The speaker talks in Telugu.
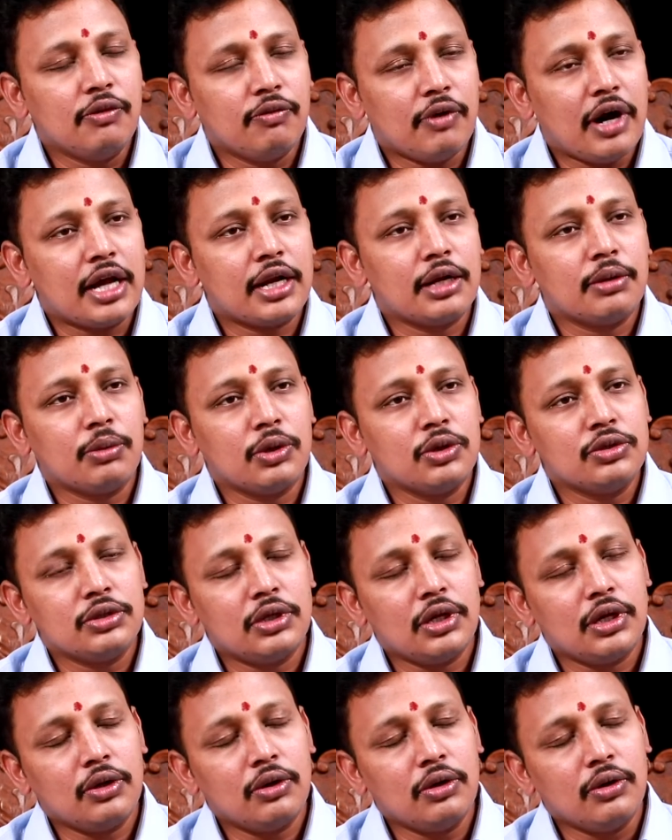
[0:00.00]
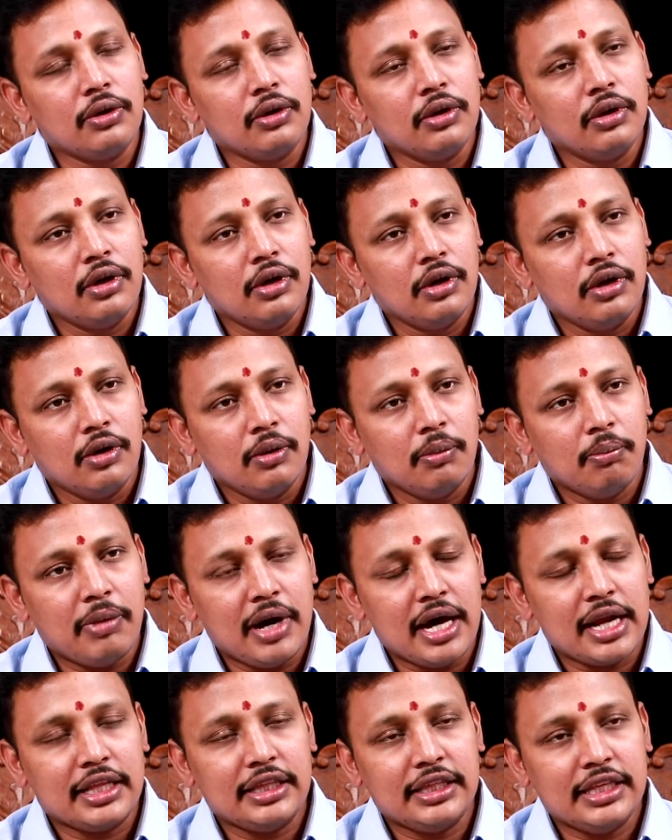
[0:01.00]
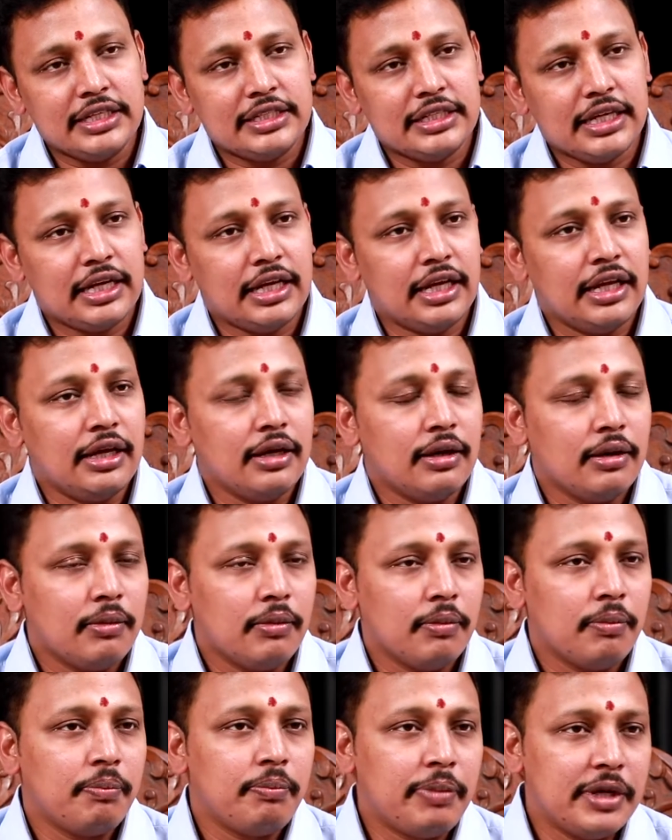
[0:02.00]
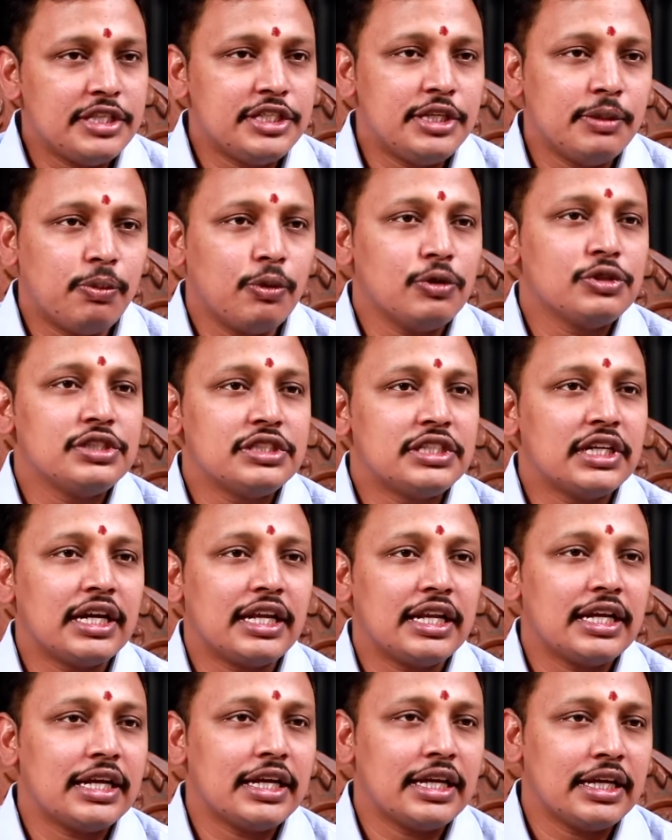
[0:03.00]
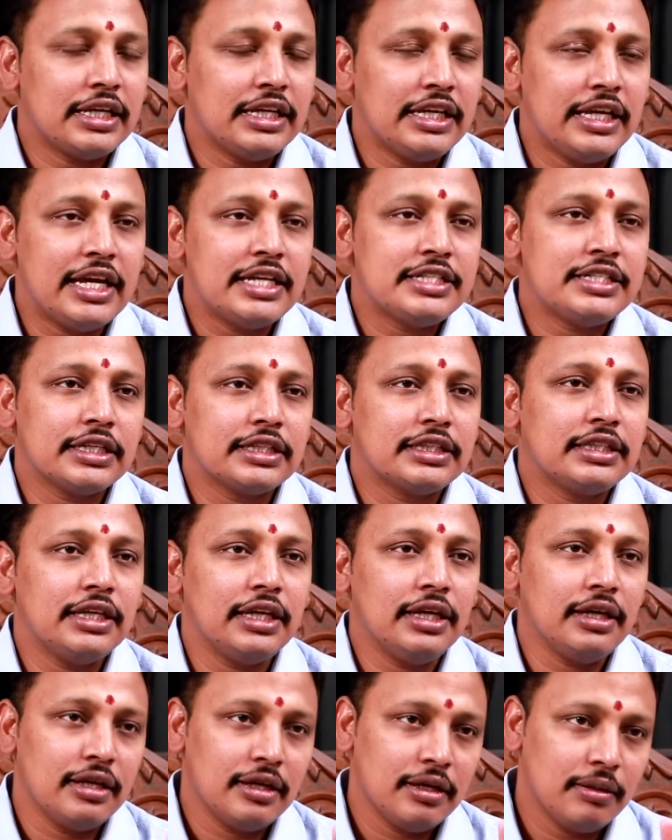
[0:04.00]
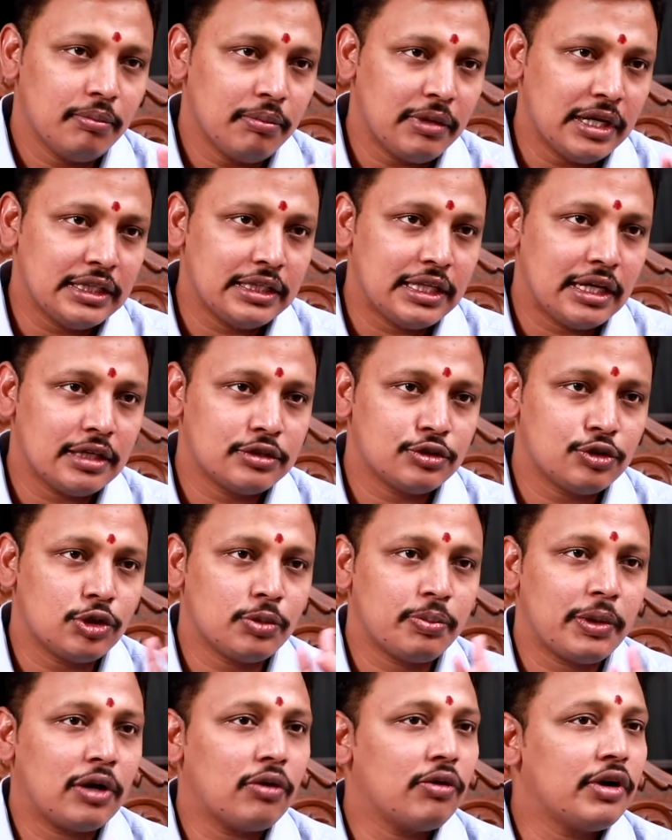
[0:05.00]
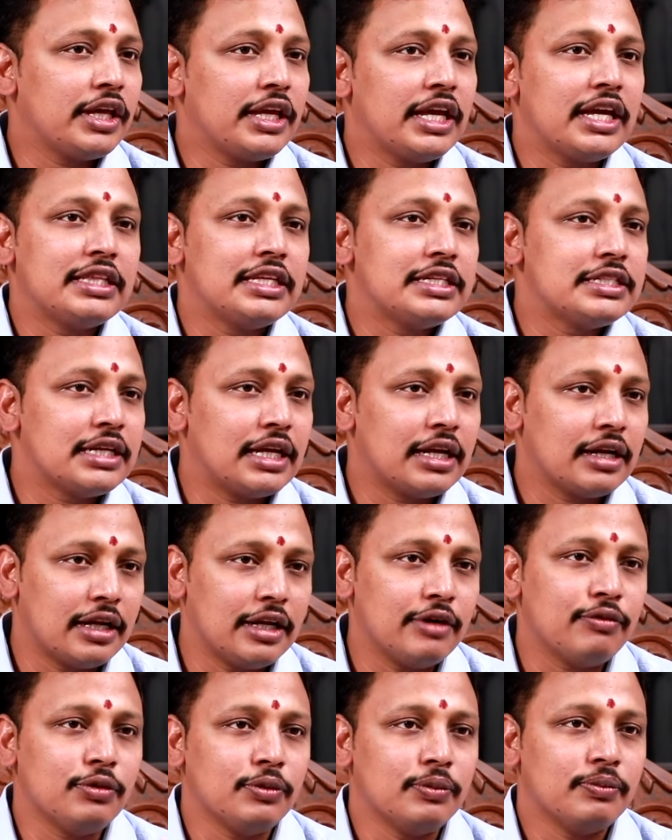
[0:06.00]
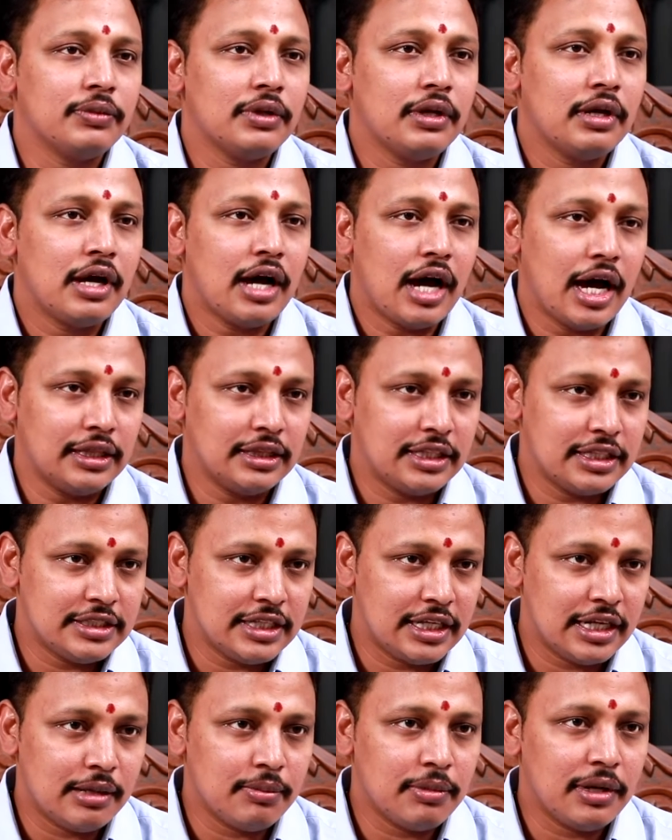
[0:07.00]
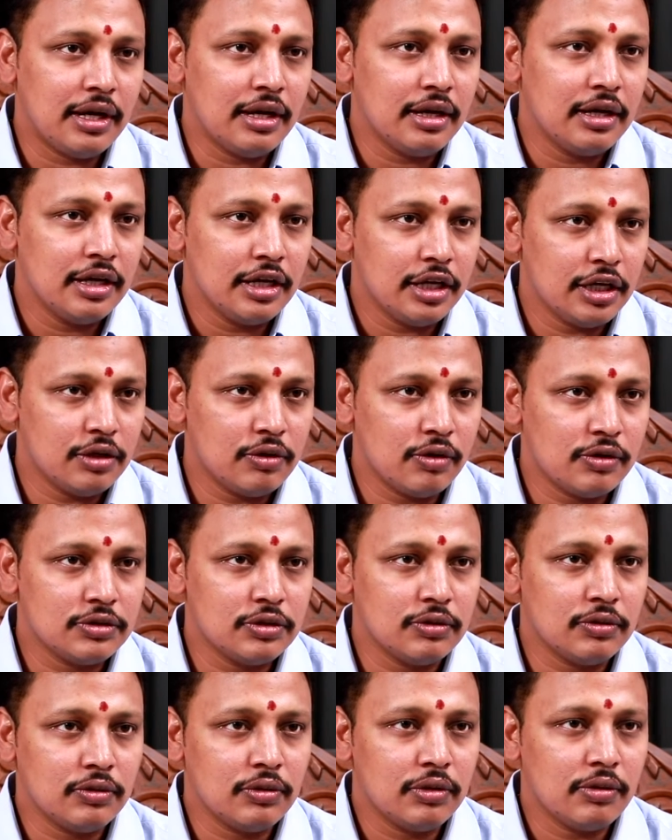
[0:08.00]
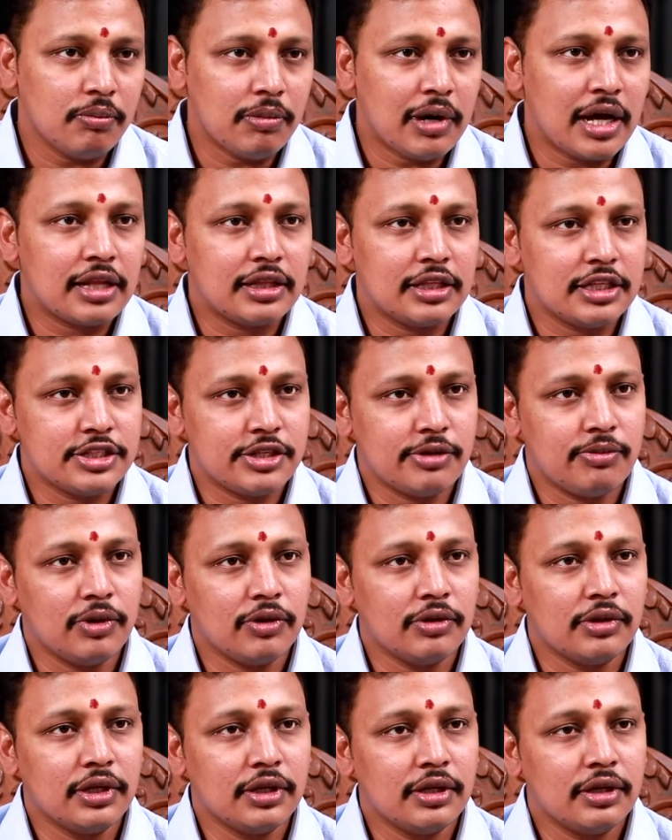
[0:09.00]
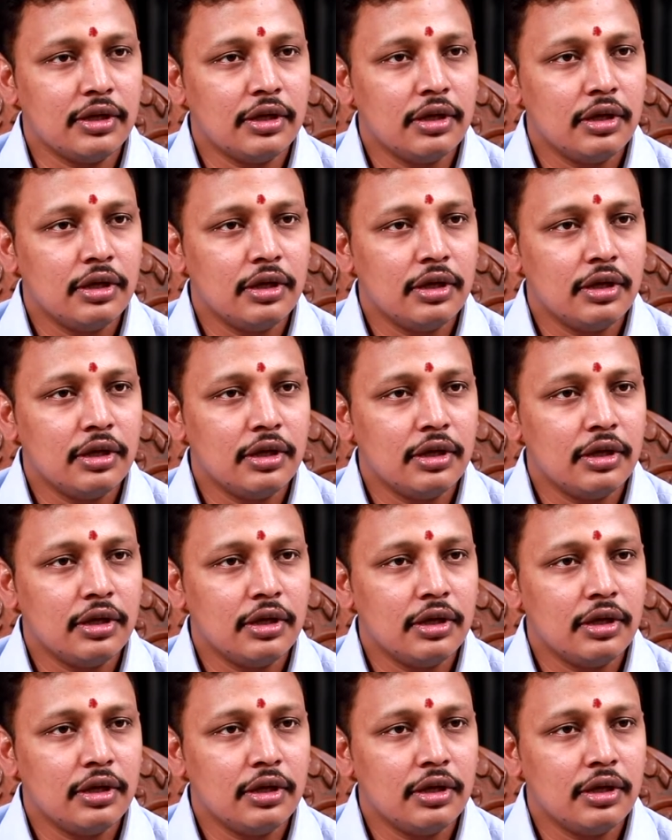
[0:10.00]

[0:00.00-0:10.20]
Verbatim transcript: ఈ వారం రోజులలో భారతదేశాన్ని పెంచి పోషించగలిగే ఏ శక్తి మిగతా చుట్టుపక్కల ఉన్న ఏ దేశాలకు లేవు అంత జనాభా ఈరోజు భారతదేశంలో ఉంది